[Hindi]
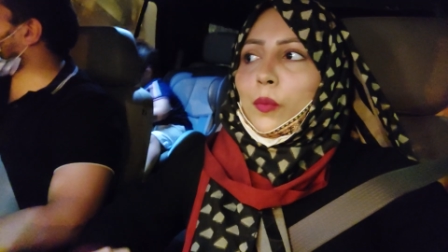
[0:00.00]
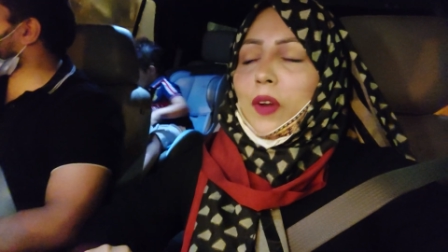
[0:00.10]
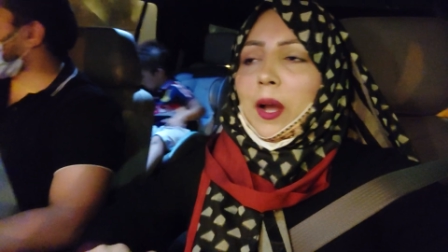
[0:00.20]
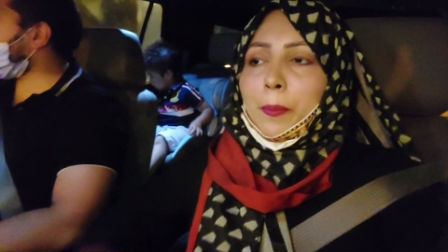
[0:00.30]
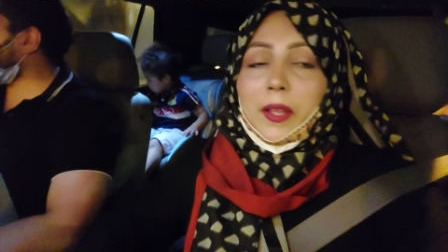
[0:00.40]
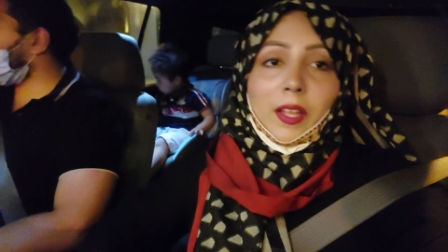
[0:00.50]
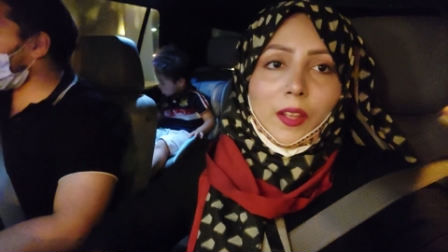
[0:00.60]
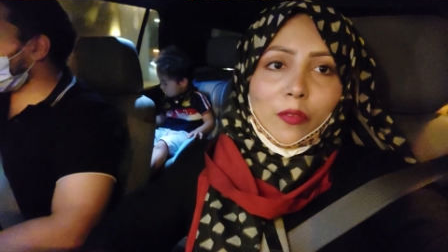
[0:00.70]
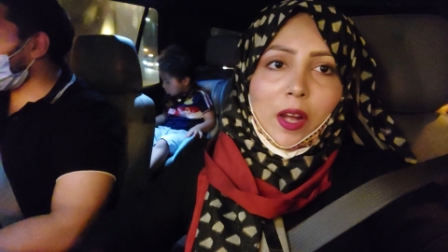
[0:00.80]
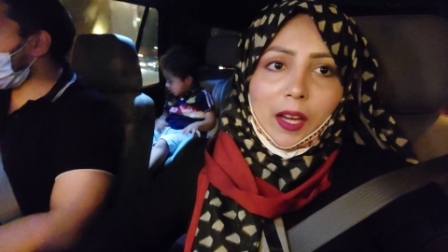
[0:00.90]
वहाँ पे
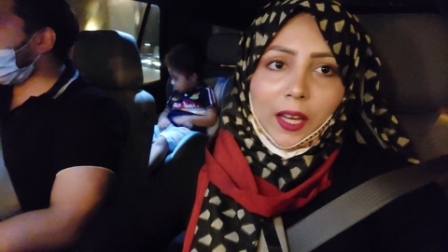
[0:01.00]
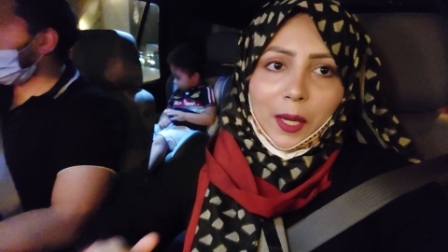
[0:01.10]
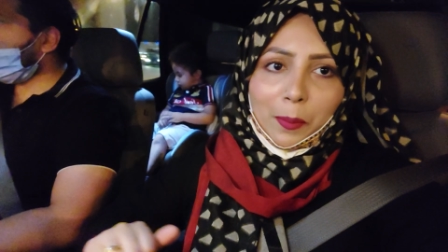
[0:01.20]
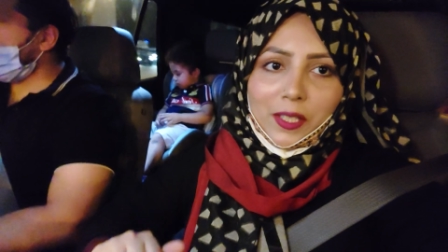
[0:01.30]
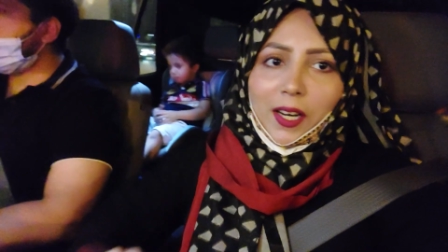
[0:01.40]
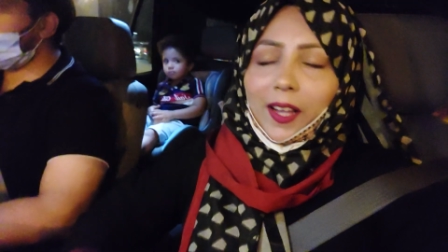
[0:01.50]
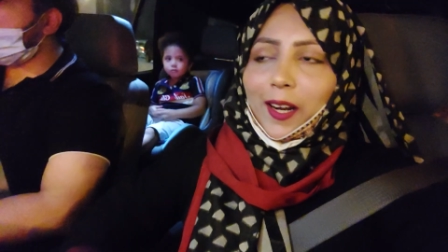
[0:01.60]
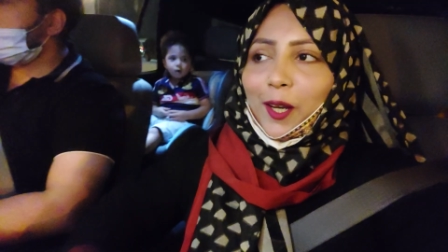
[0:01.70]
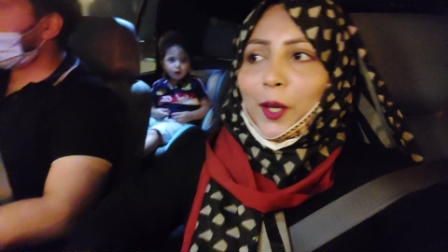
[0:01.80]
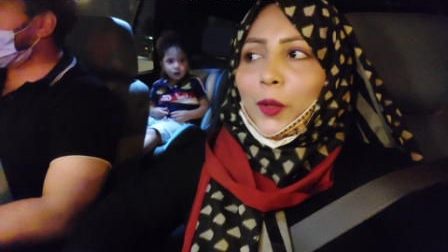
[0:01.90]
वहाँ के लिए भी जगह
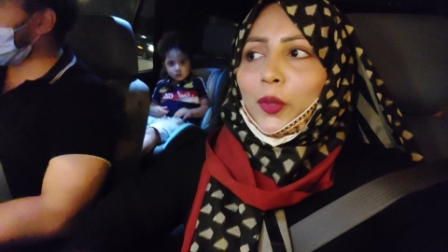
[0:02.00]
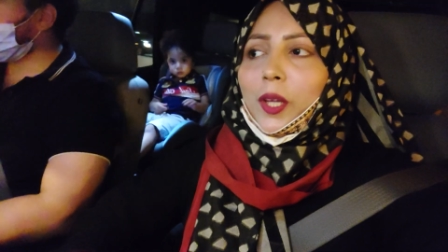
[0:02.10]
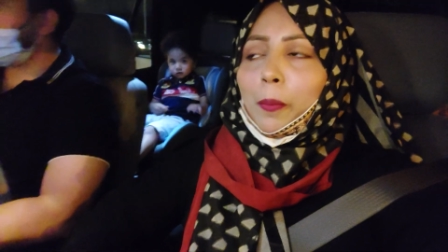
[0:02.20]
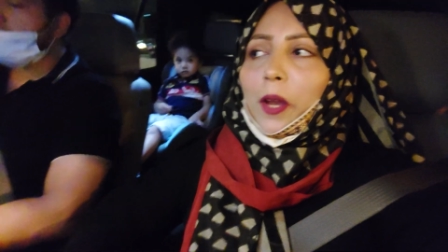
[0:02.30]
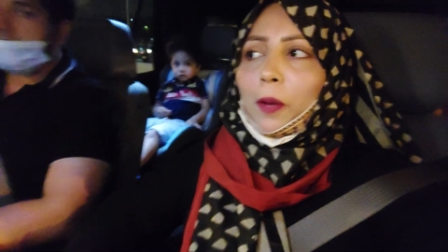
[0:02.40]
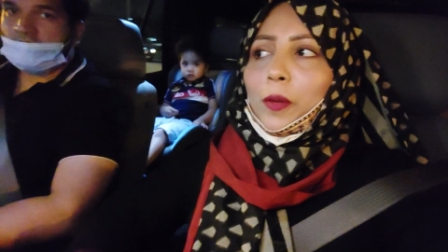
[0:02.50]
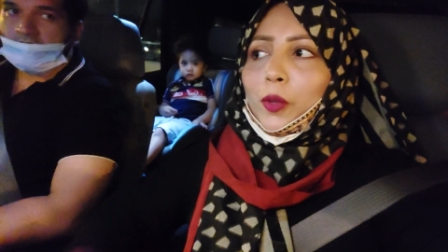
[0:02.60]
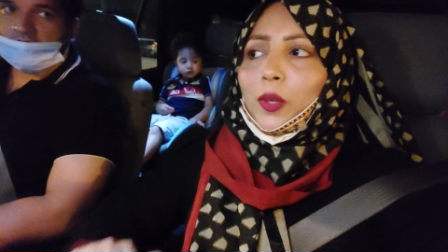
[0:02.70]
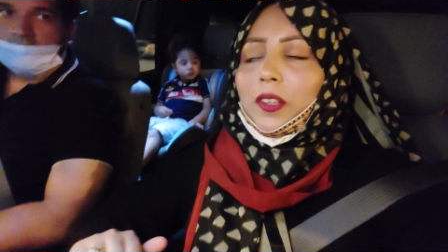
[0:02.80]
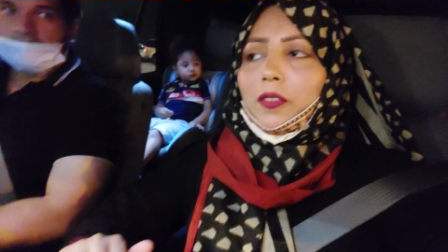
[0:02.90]
रखनी होती है पेट में
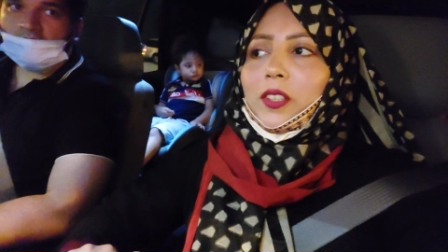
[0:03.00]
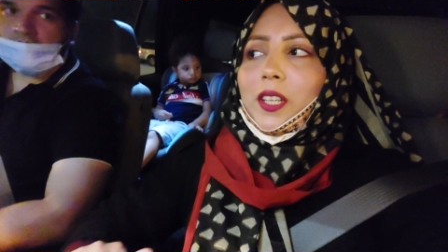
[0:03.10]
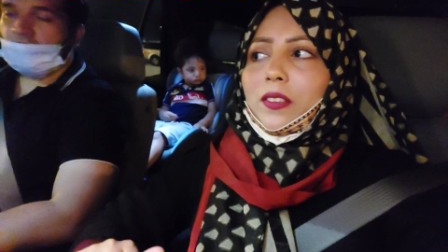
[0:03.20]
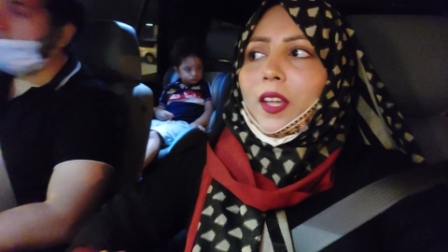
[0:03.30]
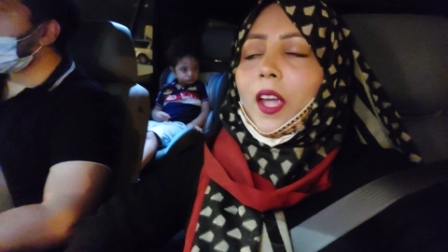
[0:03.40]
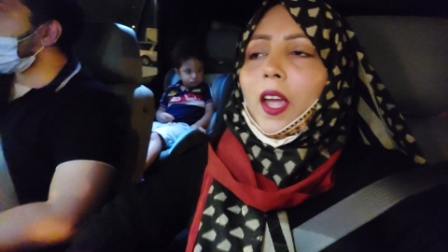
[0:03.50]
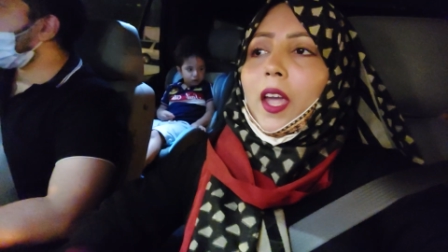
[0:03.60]
तो इस वजह से